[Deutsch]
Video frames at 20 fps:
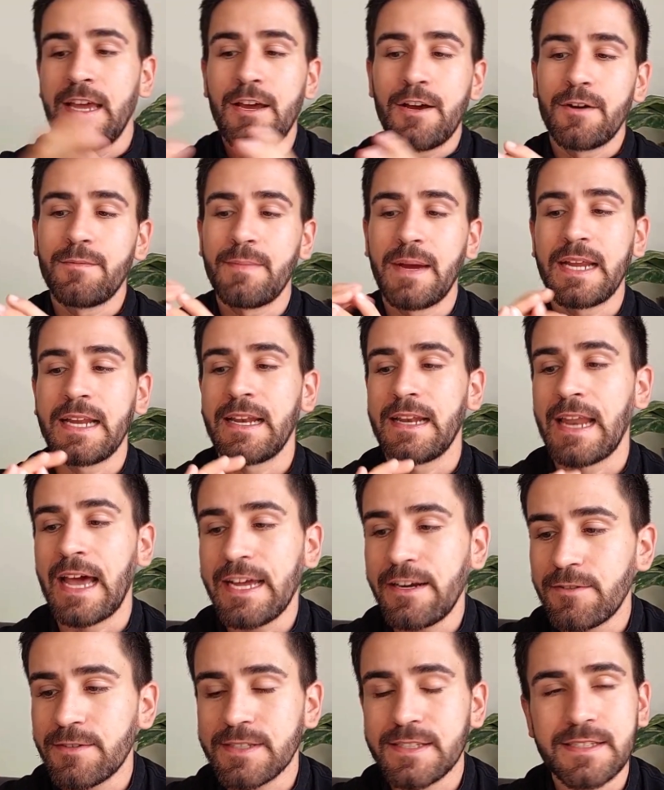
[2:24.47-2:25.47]
Und bei
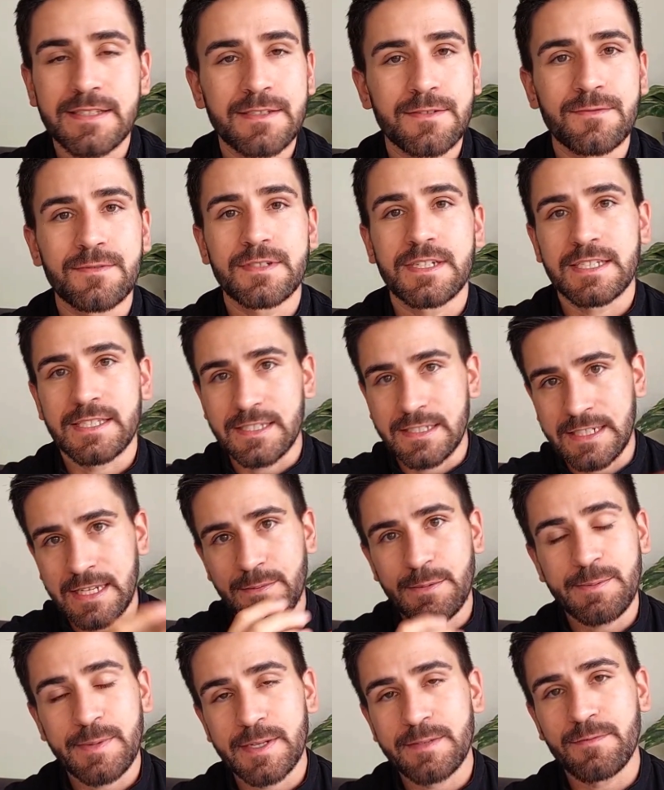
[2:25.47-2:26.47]
Lido ist es so, dass in
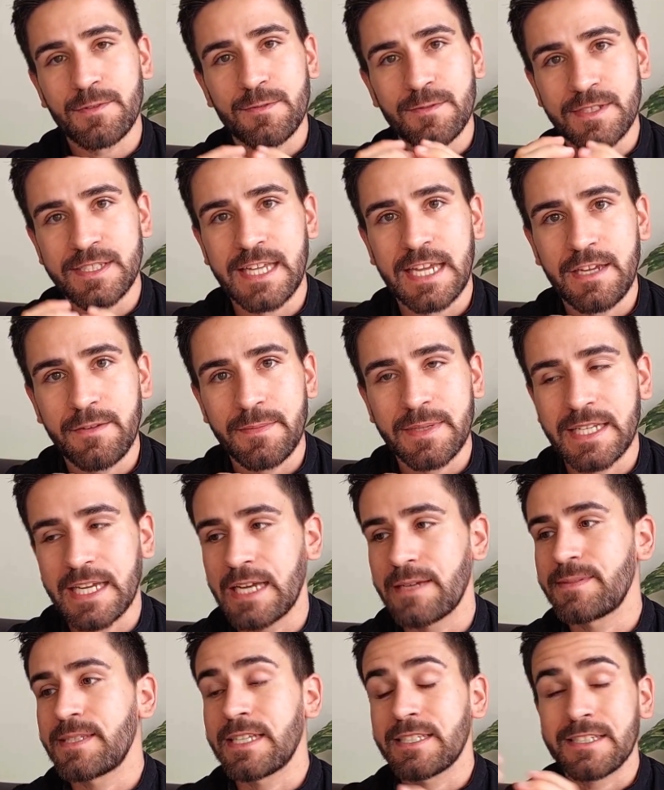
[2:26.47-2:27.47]
dem Moment, wo du Staking
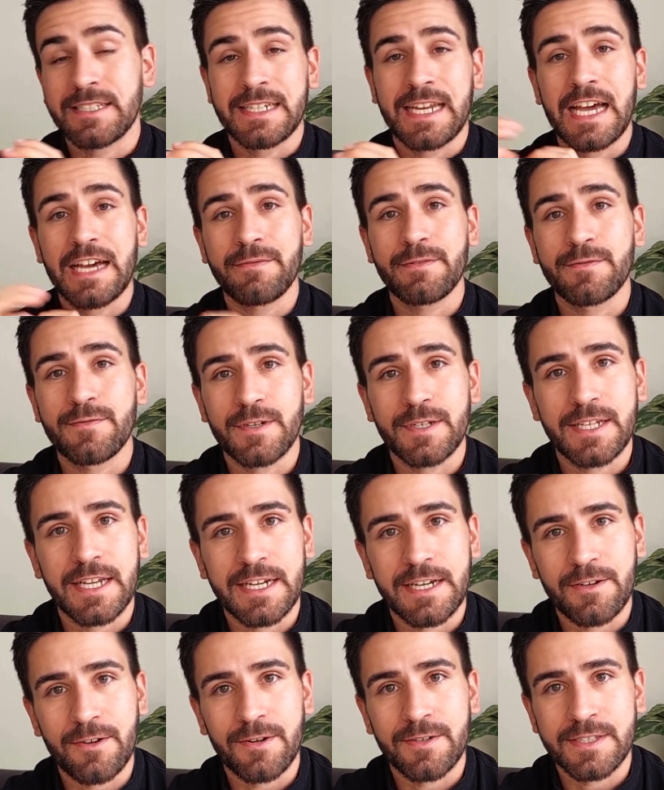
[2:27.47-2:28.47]
betreibst, hast du nach wie vor
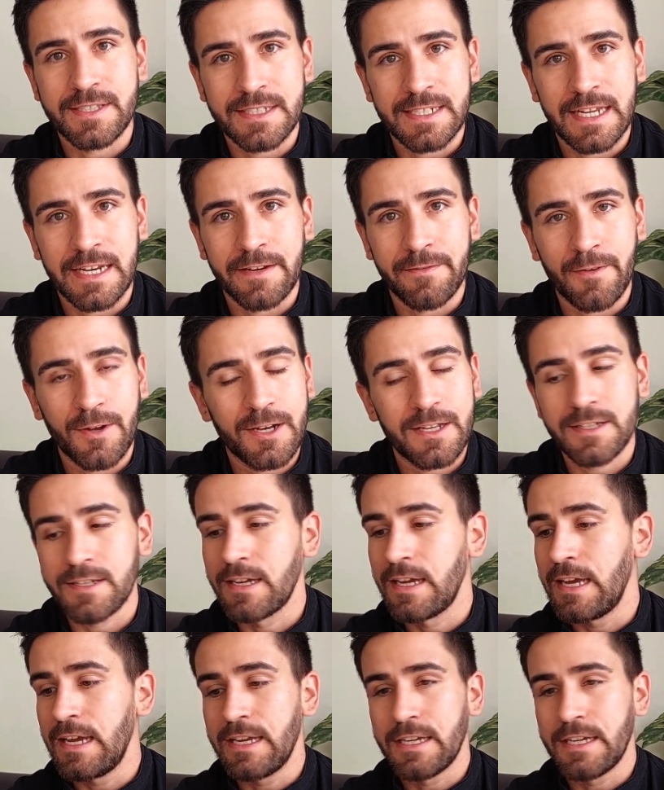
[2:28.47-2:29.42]
deine Coins in deiner Wallet.